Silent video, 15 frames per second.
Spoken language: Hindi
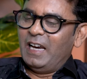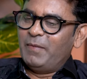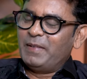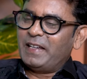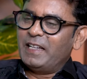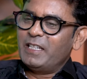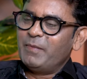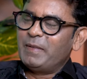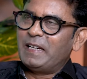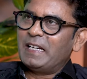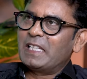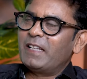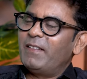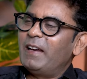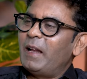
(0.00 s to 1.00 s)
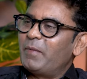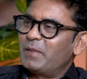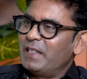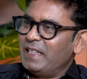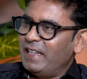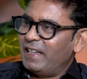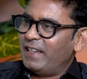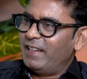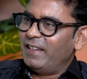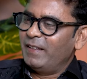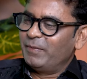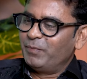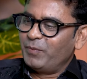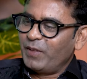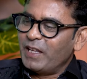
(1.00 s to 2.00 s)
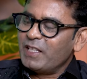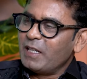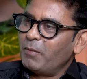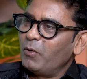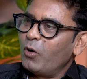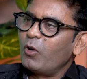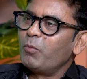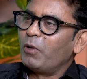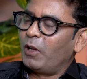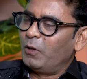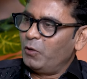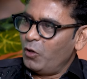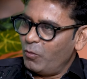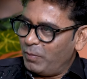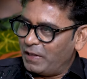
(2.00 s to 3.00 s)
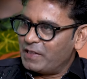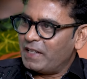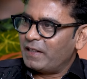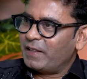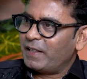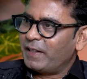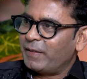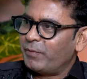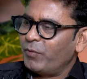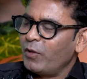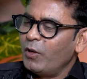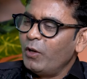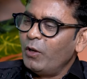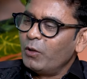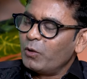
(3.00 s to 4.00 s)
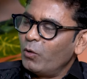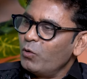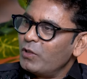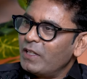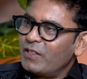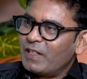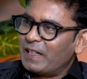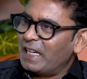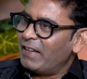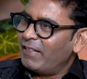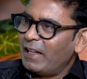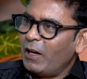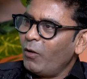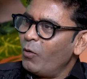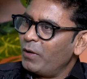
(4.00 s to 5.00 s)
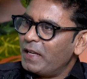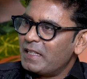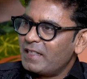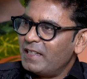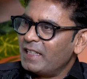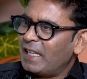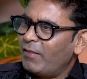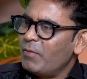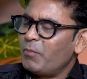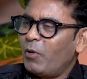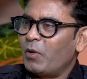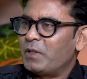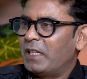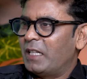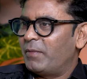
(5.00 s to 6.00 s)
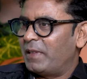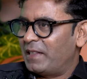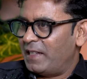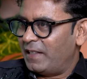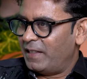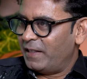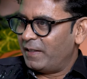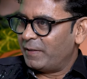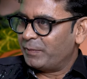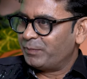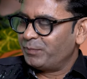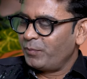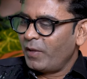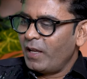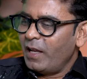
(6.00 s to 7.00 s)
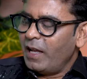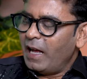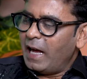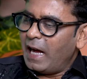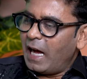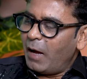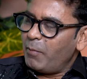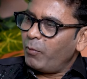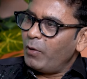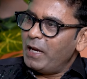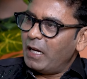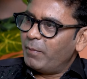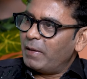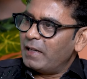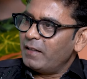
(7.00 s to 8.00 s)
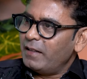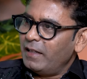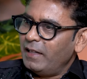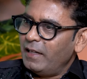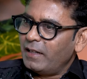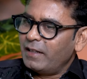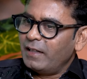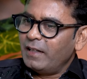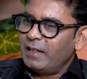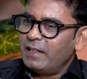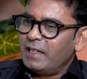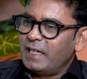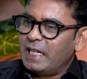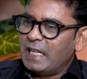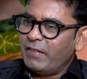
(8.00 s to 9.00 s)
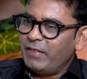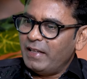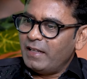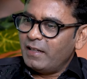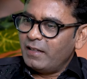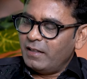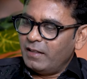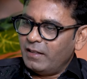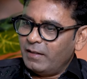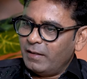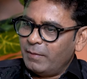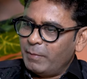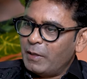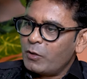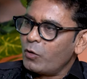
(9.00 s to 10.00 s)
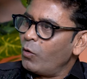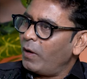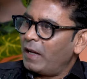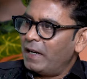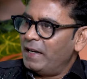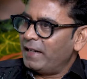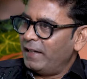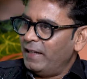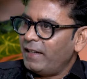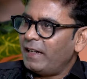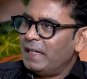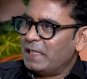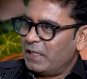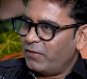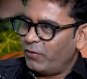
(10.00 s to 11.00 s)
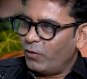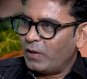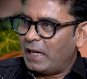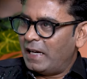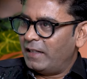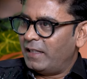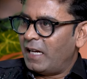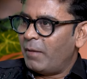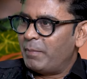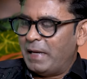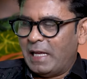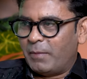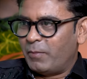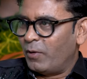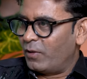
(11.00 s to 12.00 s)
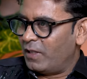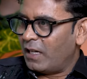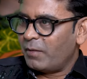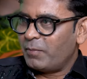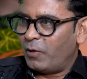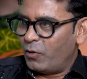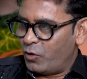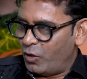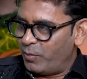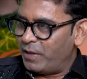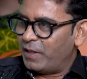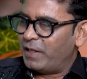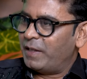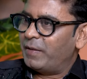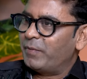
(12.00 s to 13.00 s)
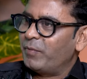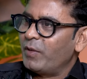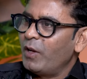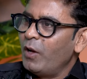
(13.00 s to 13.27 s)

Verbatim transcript: अनामिका जी मेरा एक सवाल आपसे ये है कि जब लोग बुलंदियों पर जाते हैं तो उनसे चिड़ने वाले लोगों की संख्या भी बहुत ज़्यादा बढ़ जाती है बिल्कुल आपको एक बार एक टीवी में शो करने के लिए कहीं से फ़ोन आया था आप एयरपोर्ट तक पहुंची भी थी